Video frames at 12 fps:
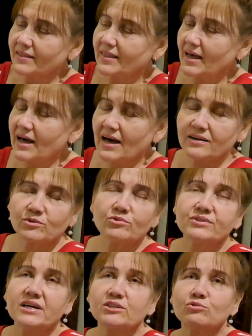Так,
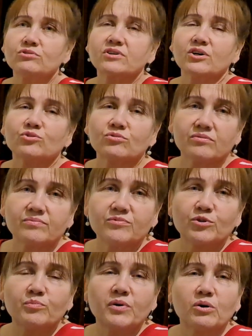друзья, что скажу.
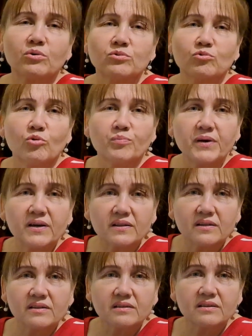Вот Бэх он
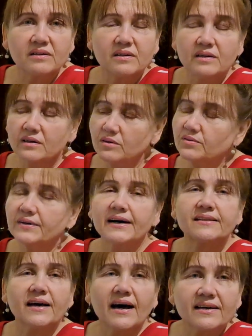купил, он
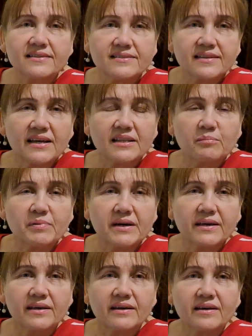катается на этой
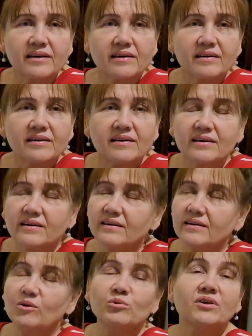Бэхе,
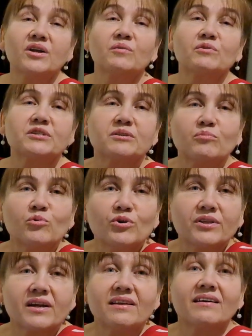люди на него
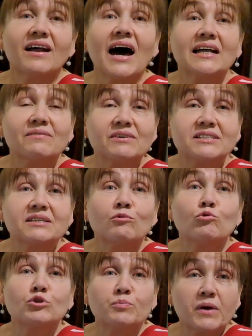смотрят, радуются
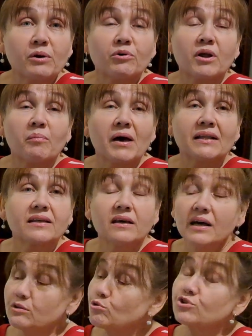его успеху, ребятки.
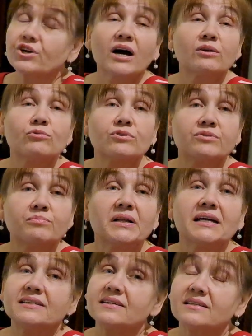Я тоже радуюсь,
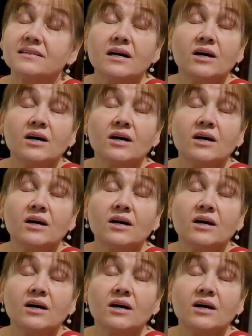молодец.